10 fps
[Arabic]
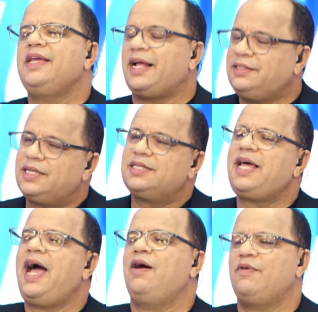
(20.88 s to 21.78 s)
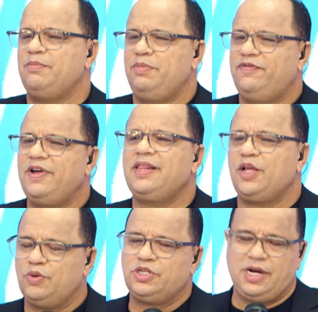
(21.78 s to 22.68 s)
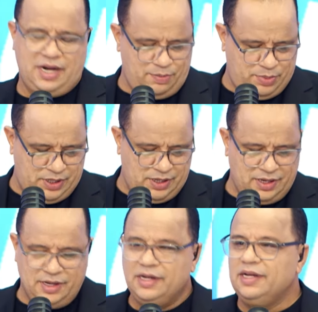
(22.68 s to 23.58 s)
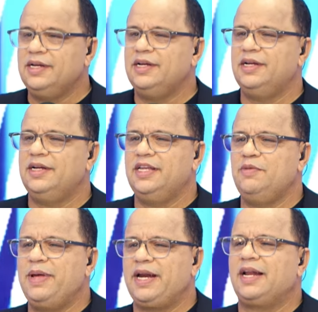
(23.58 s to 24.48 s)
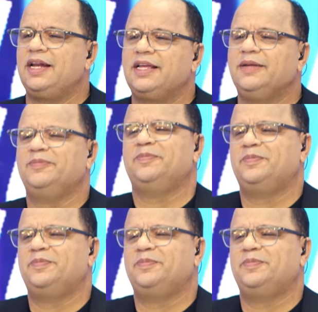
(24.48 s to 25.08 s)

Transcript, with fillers: يعطيك الصحه وربي فضلك وان شاء الله ربي آه، آه، يبارك لك